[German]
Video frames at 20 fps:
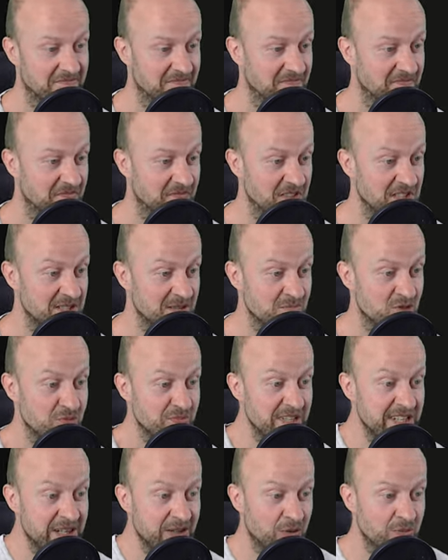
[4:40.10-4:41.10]
wie es im
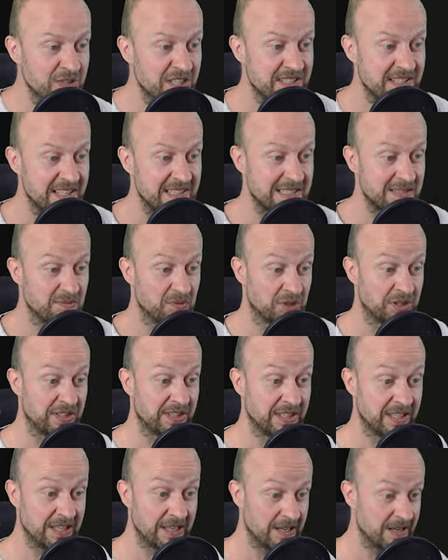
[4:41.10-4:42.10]
Spiel umgesetzt wird.
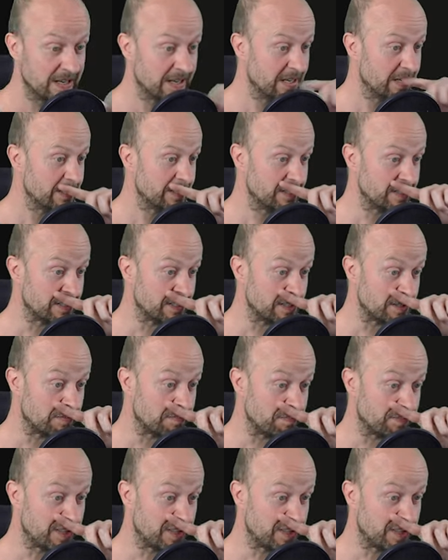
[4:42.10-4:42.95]
Ähm,